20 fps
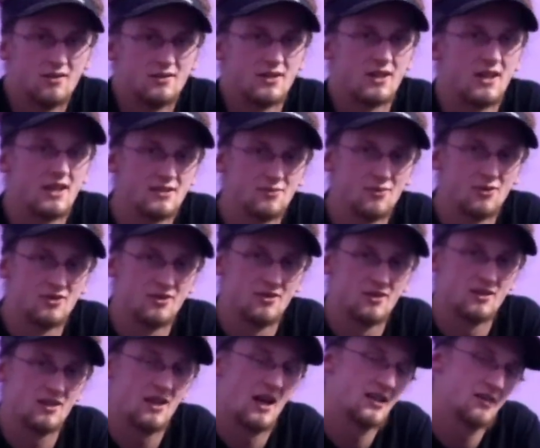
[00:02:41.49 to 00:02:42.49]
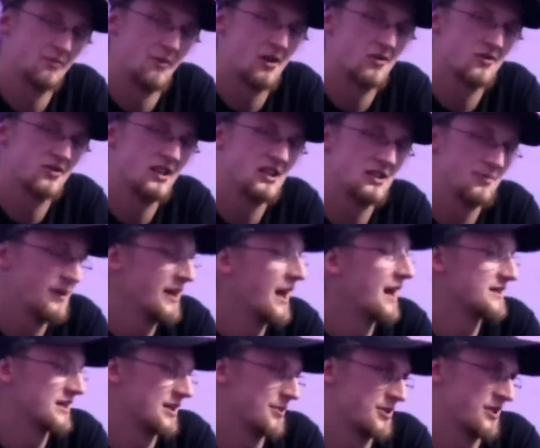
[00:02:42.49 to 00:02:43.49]
To nas może. Każdy ma różne
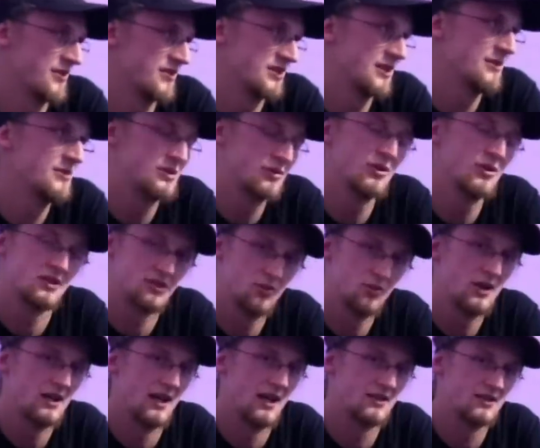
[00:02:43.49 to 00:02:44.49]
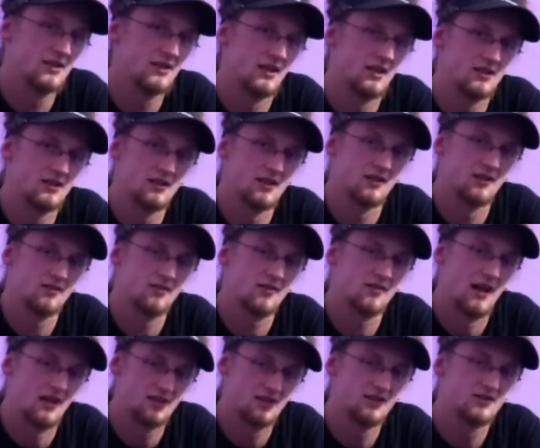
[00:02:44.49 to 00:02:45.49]
inspiracje, to przede wszystkim słychać, nie? że
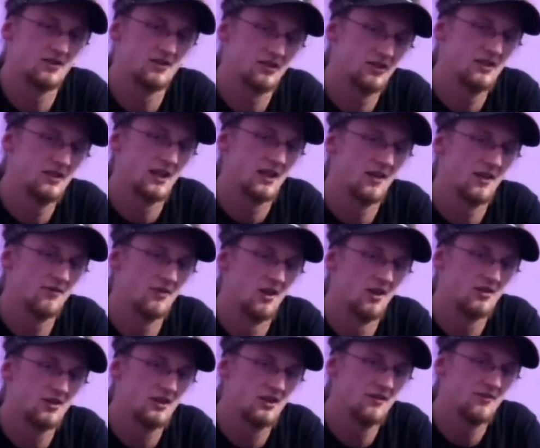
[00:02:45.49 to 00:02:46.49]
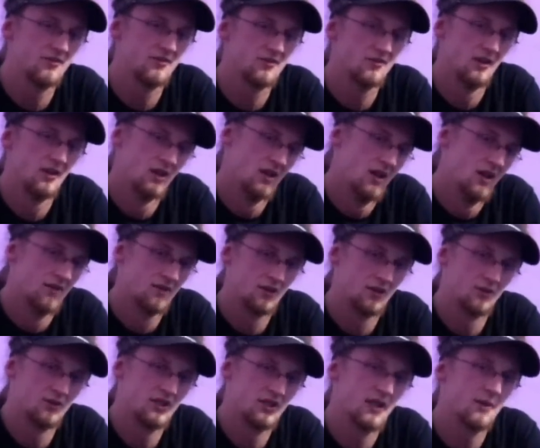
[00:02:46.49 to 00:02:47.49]
każdy coś innego wnosi. W
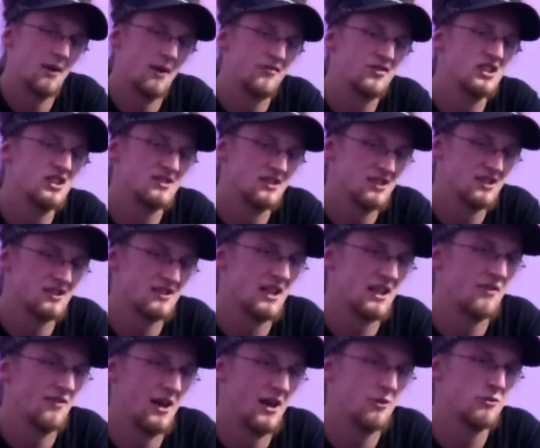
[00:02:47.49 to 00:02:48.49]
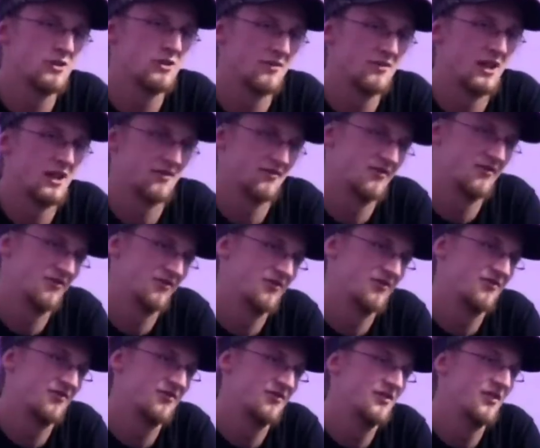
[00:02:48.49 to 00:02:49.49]
każdym razie chyba wszyscy się zgrywają i to widać w,
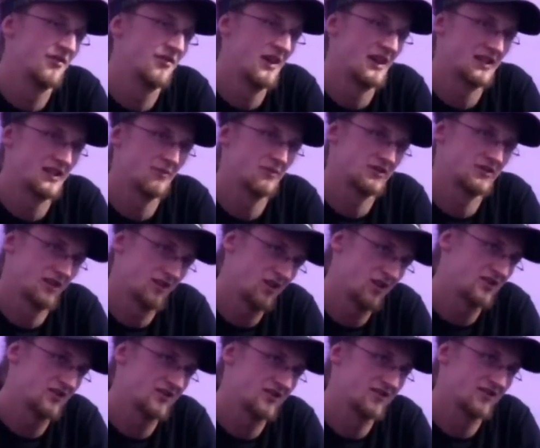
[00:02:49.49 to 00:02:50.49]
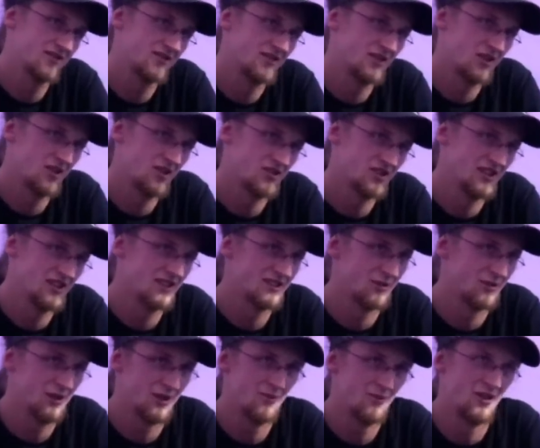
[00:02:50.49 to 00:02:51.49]
w, w naszej muzyce, choć korzenie
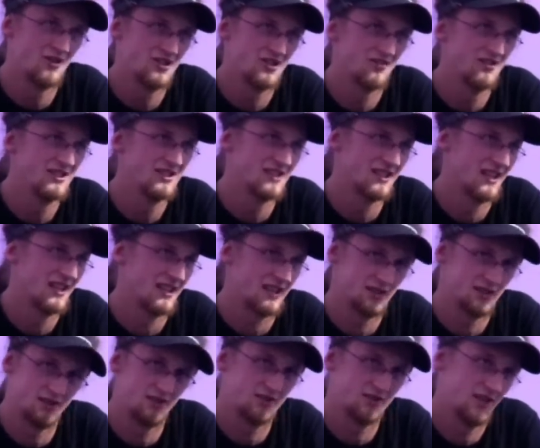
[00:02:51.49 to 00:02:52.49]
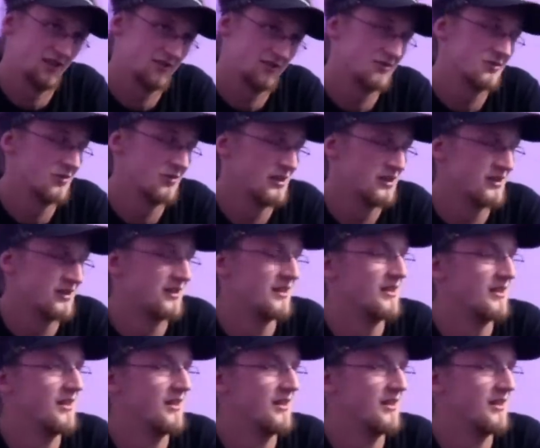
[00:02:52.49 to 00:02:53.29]
są chyba oczywiste dla każdego, kto nas usłyszy.